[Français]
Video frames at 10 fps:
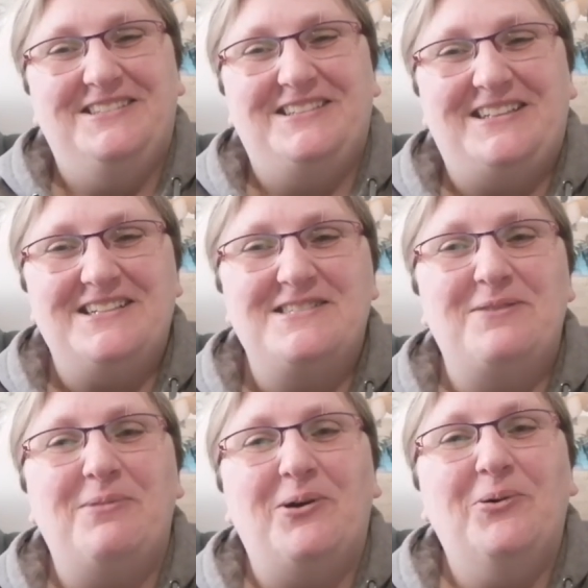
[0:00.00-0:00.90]
c'est
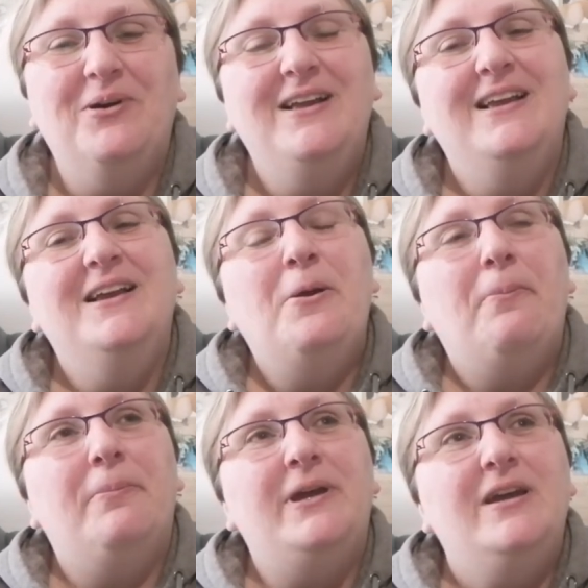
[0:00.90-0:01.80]
assez marrant.
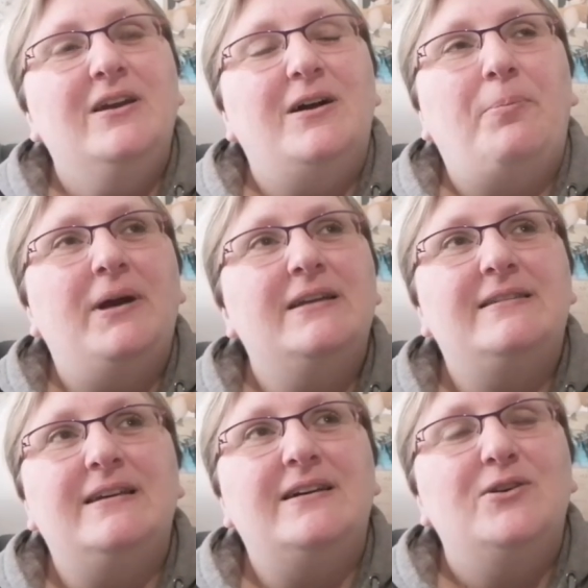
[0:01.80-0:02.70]
Mais à part
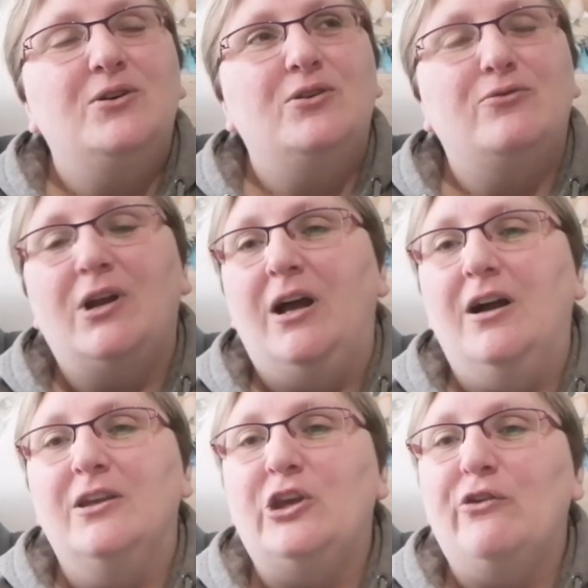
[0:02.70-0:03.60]
ça,
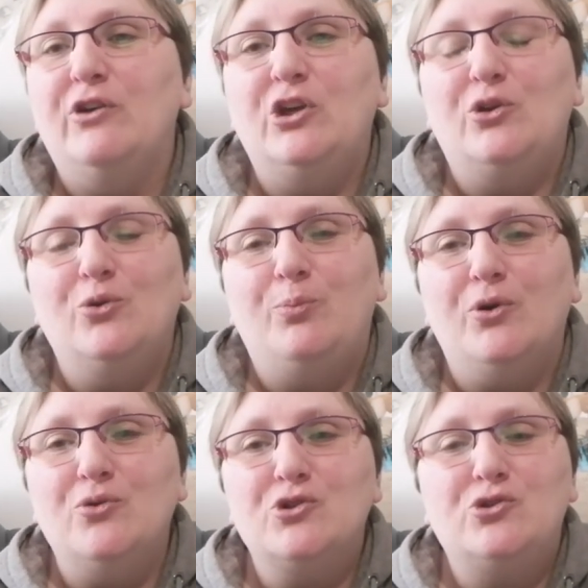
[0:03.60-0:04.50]
voilà, il y avait quelques
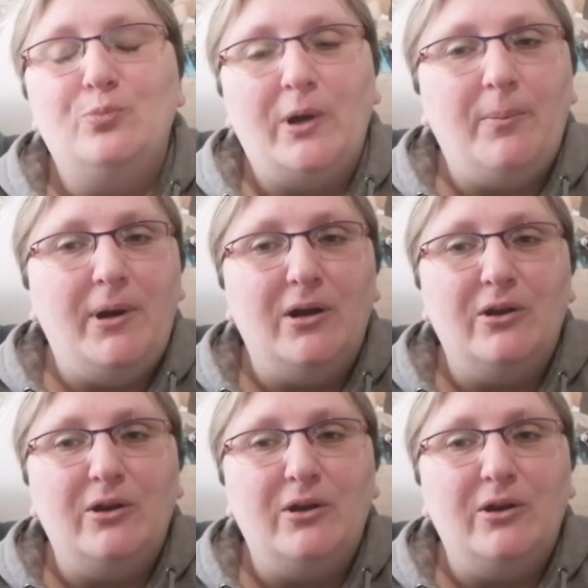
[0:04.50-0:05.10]
planches super,